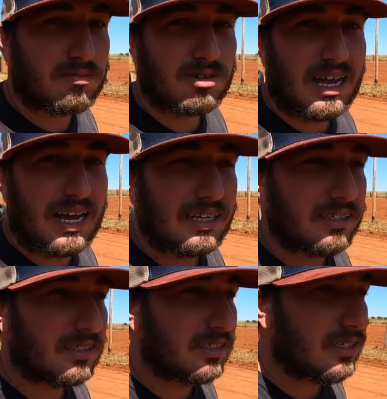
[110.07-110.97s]
Vamos lá?
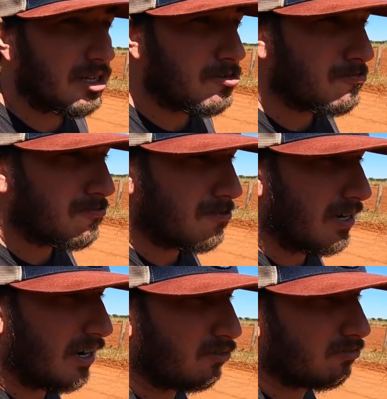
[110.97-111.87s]

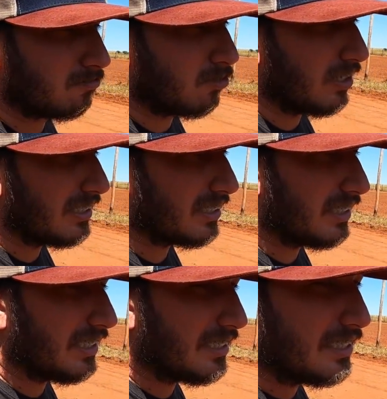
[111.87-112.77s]
Olha, um, dois,
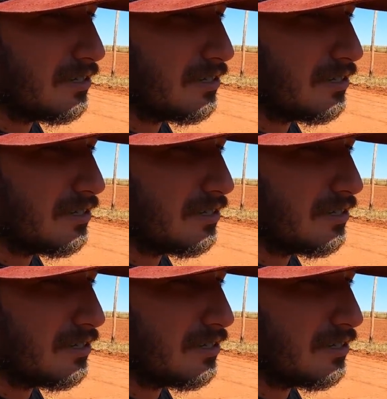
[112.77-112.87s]
três